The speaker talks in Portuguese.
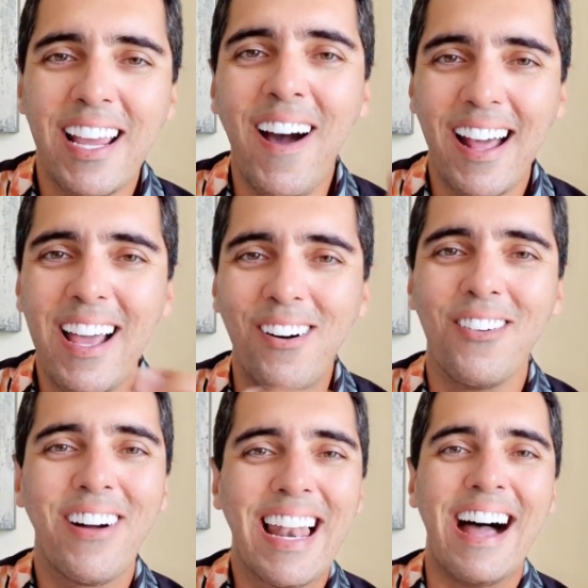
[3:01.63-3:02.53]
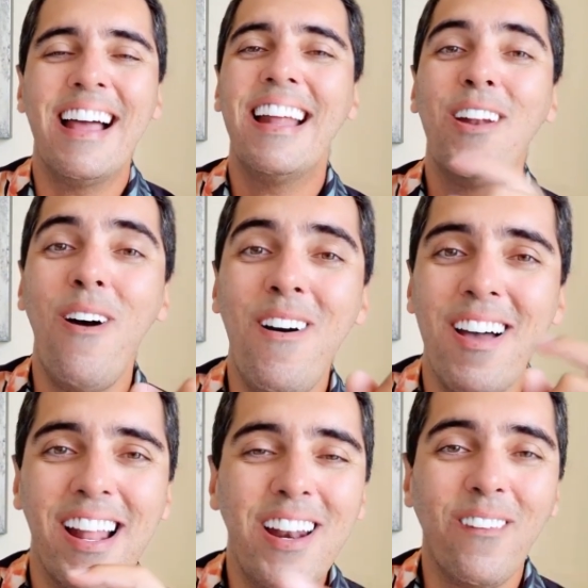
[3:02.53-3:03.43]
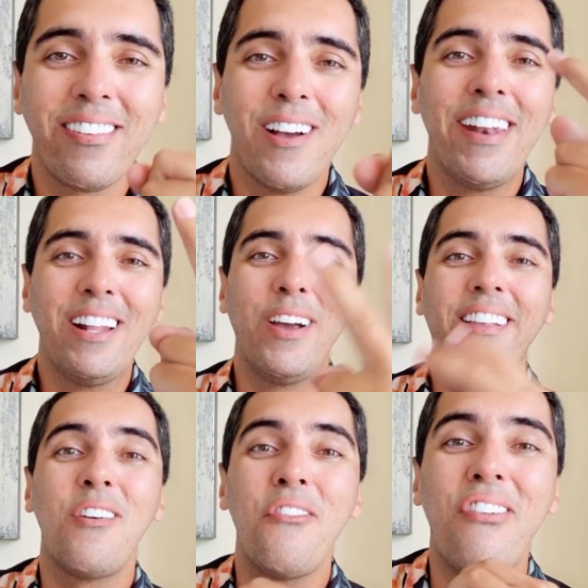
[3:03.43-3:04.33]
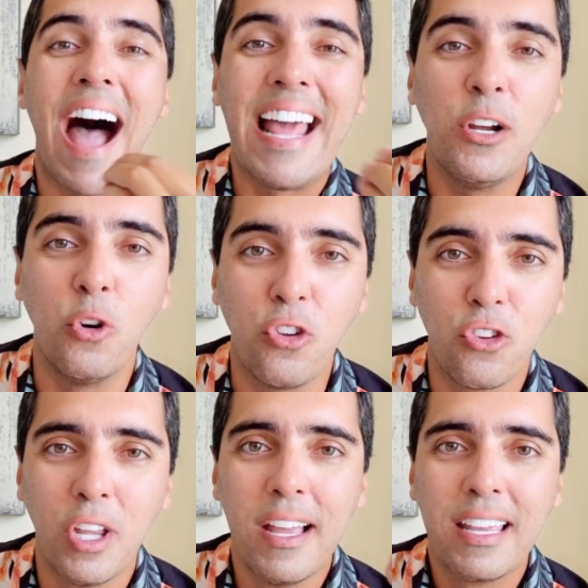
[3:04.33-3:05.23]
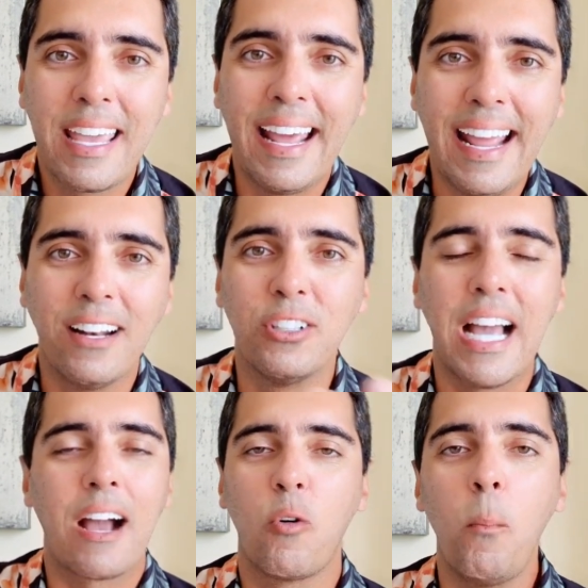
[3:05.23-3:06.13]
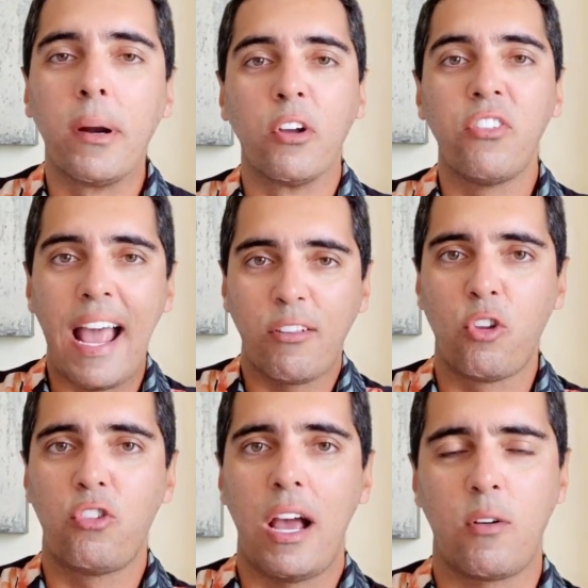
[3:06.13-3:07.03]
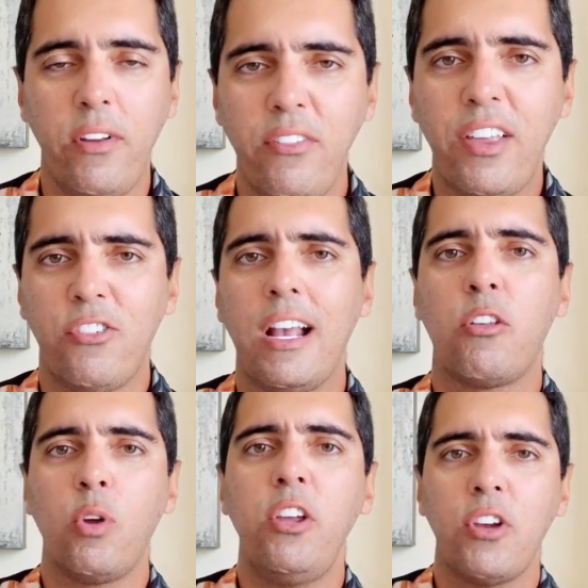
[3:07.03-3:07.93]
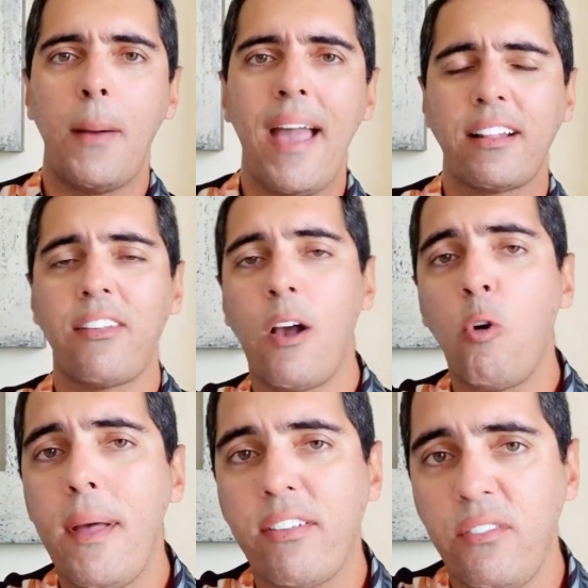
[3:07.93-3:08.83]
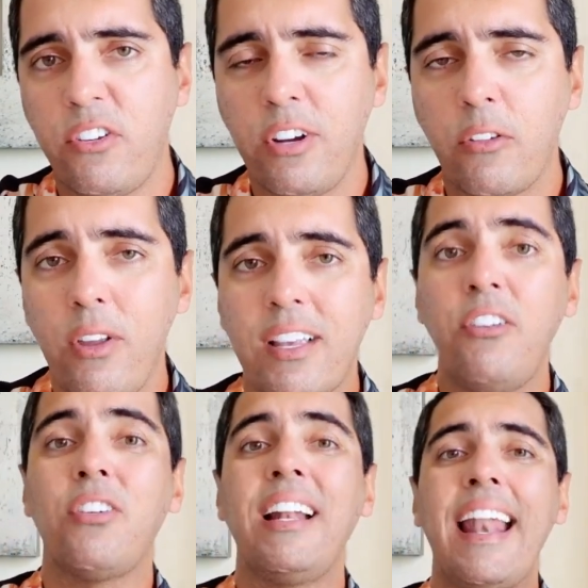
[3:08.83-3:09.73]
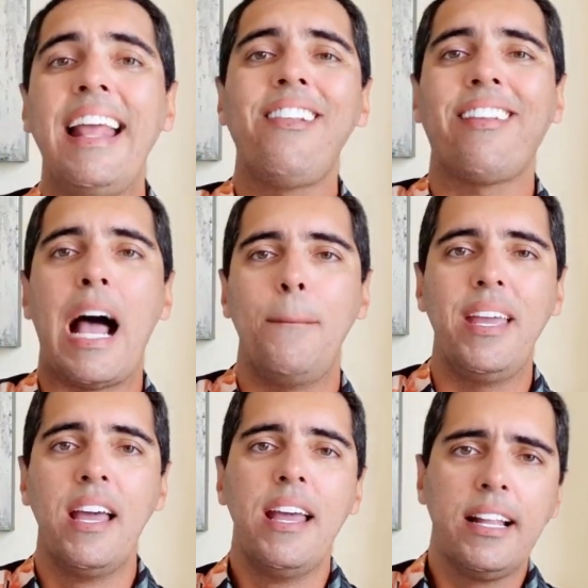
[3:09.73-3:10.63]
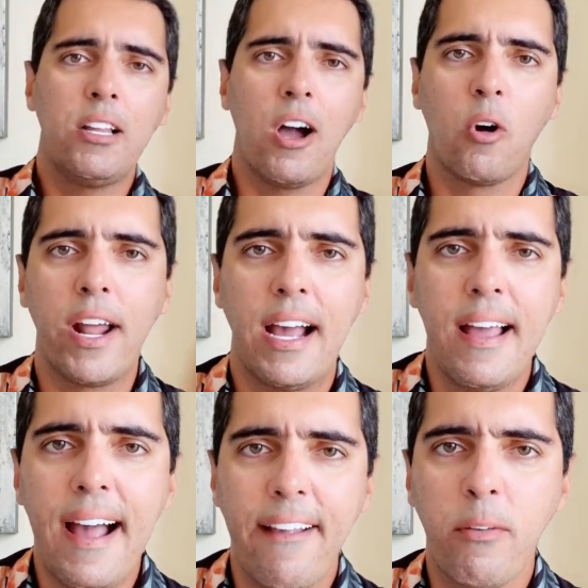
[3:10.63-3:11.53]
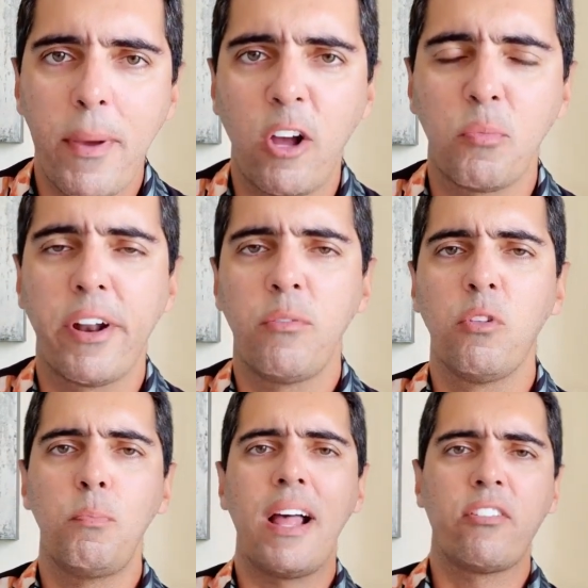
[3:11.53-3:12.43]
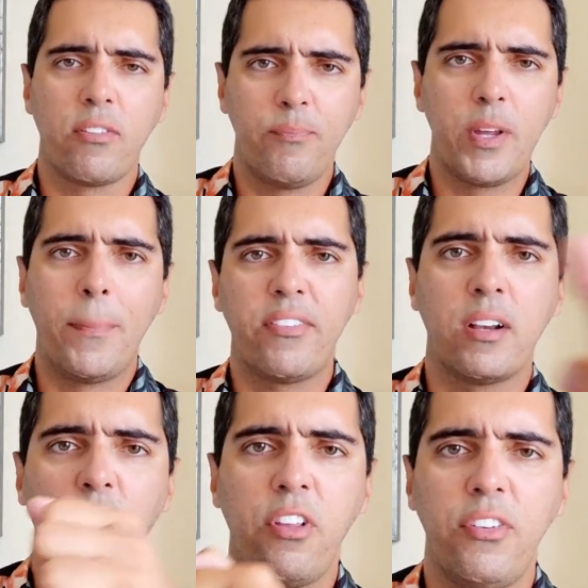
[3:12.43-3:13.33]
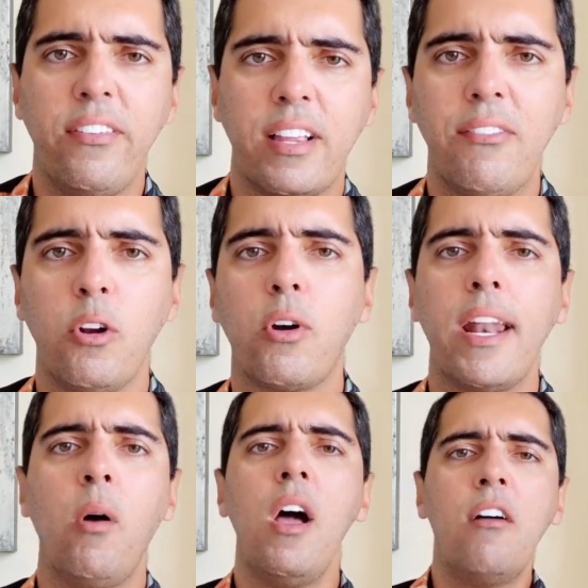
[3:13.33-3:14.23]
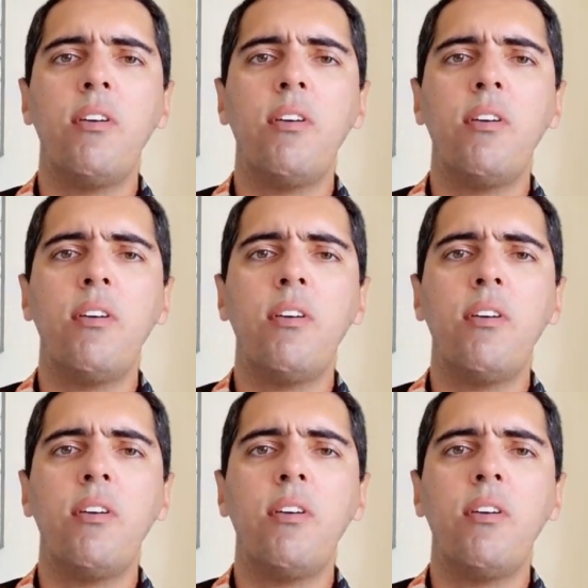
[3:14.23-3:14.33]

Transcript: E olha, eu vou falar, não, não são nem dois, são vários querendo já, com processos já, com investigações já abertas e algumas investigações que a gente ainda nem sabe. Então agora é esperar os próximos passos. Eu peço é que você se inscreva no canal.